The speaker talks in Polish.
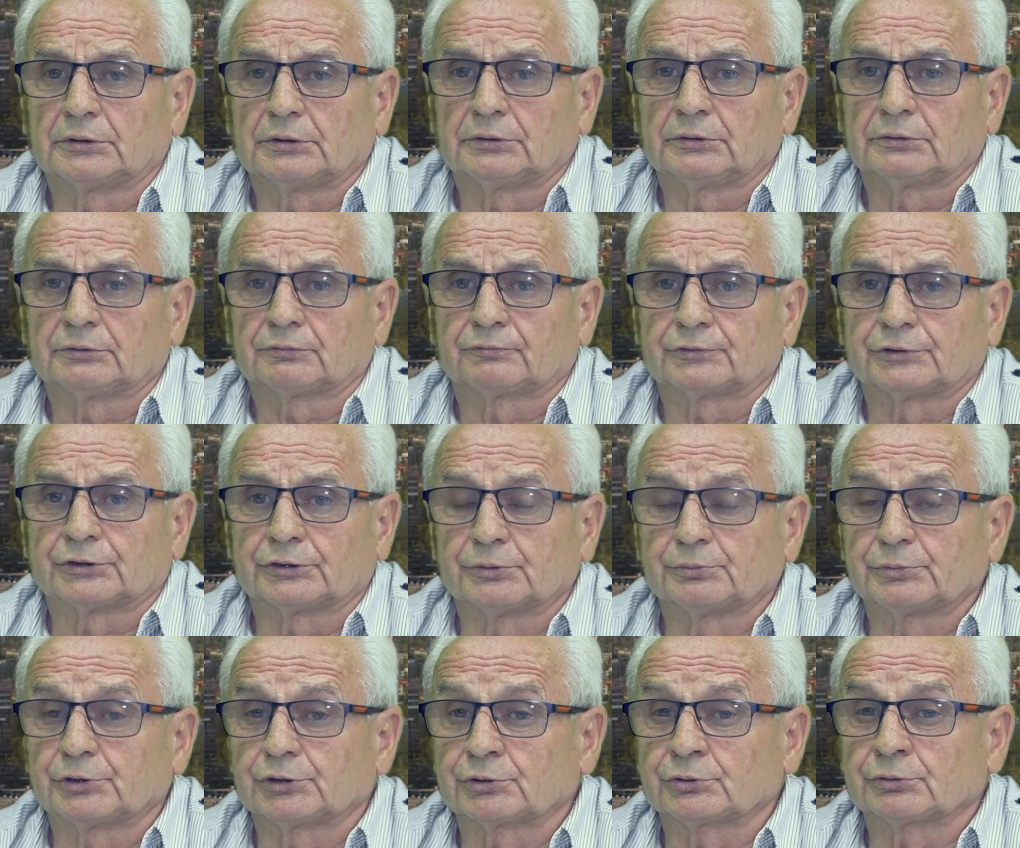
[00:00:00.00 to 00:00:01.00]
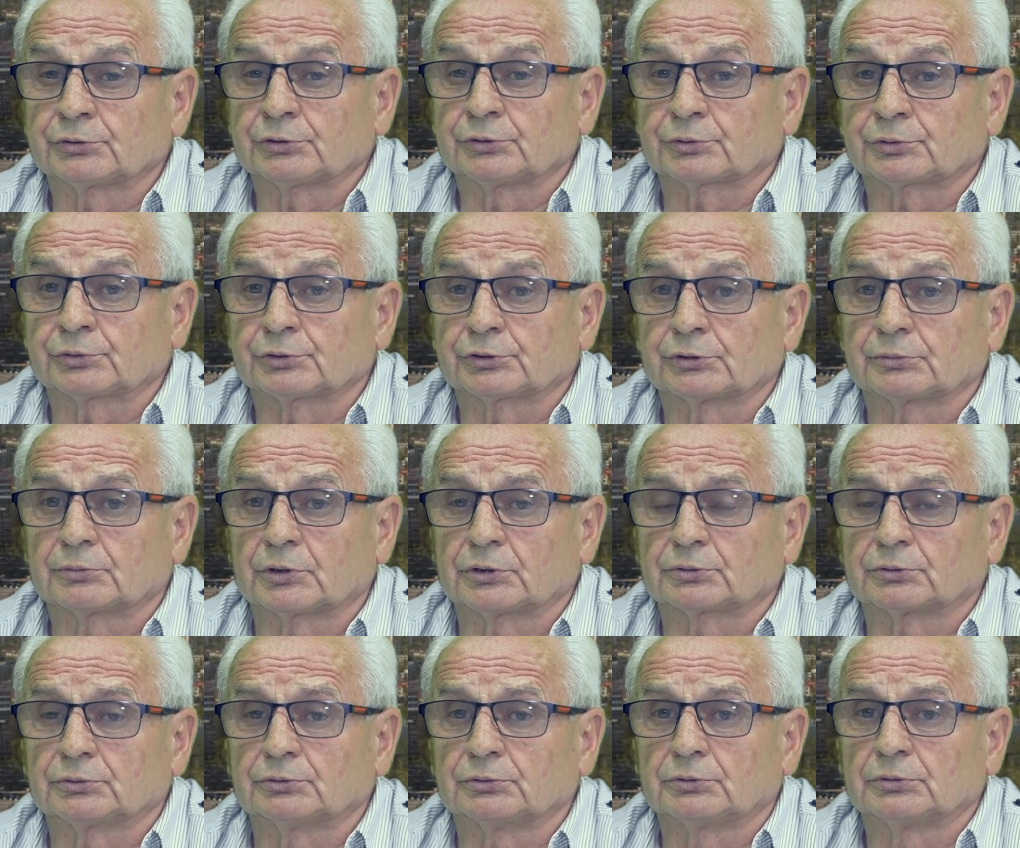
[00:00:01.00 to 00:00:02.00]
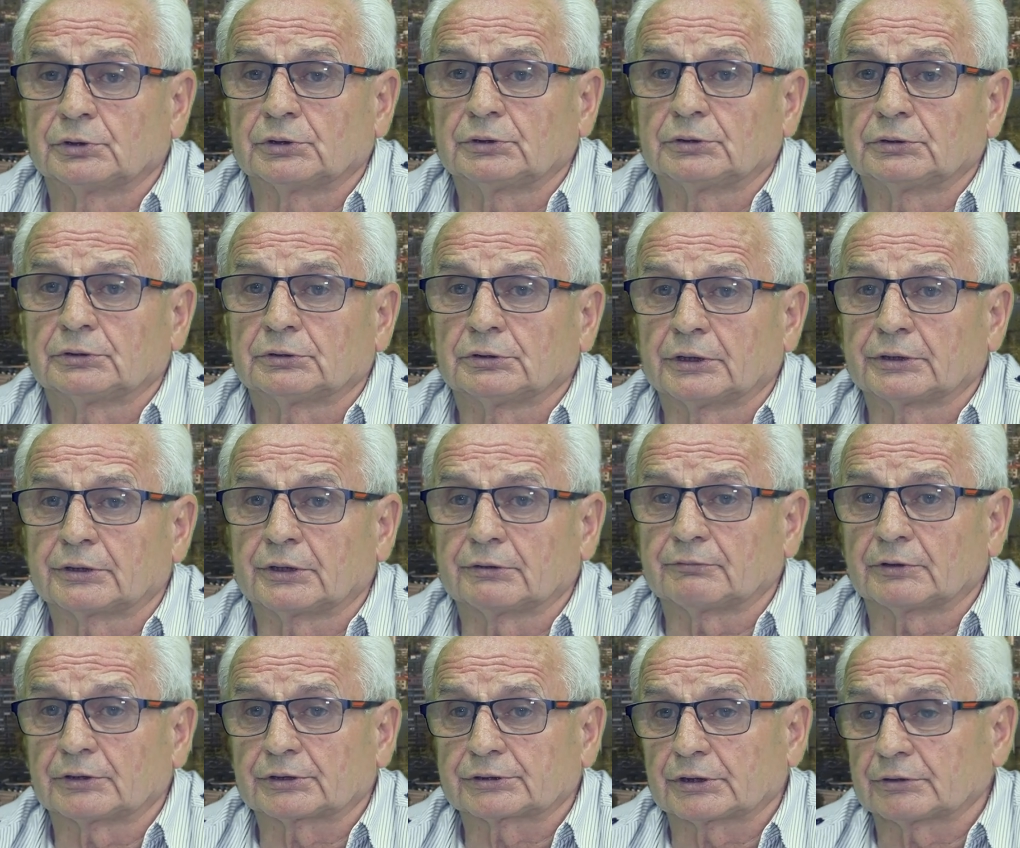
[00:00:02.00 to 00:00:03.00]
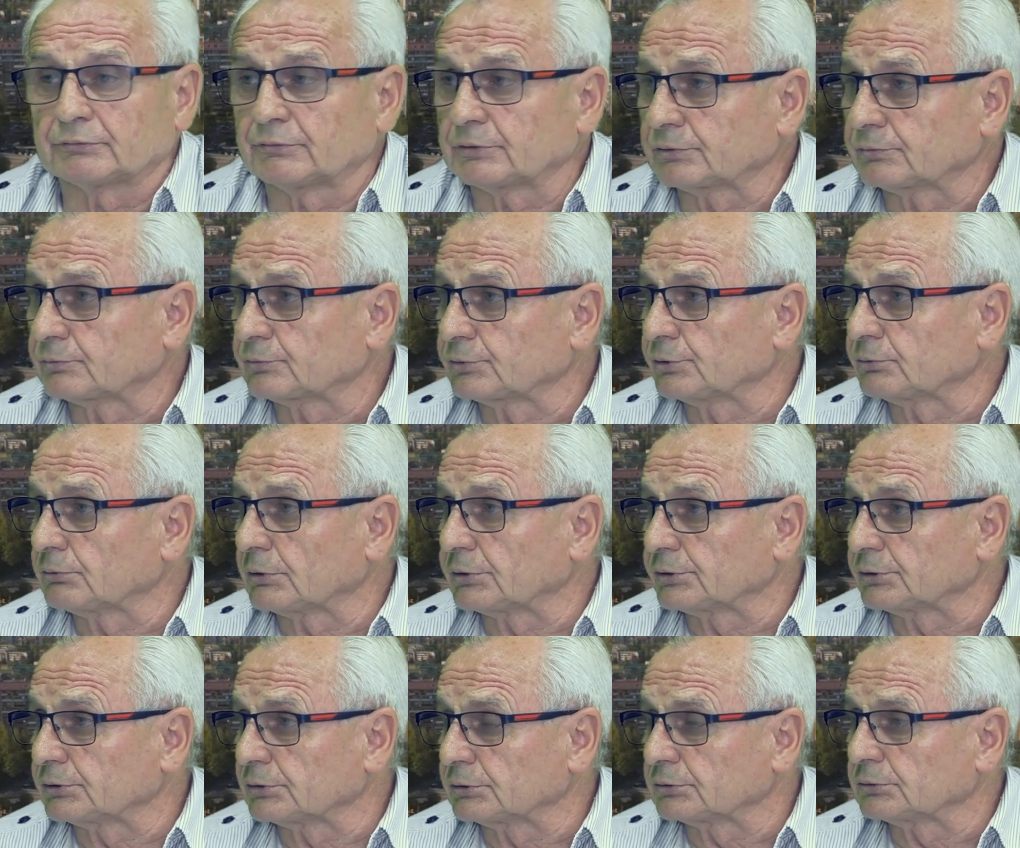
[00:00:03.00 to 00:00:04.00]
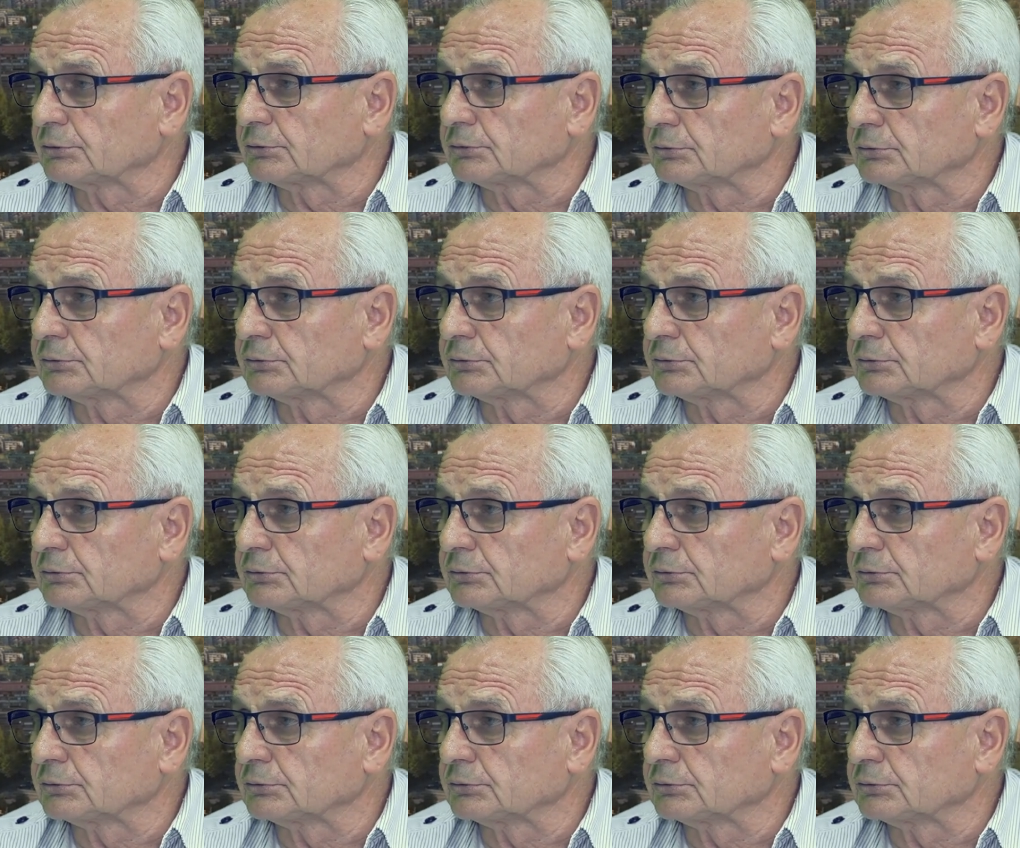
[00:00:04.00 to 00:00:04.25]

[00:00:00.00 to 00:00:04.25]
W 1976 roku Legia Warszawa zwróciła się,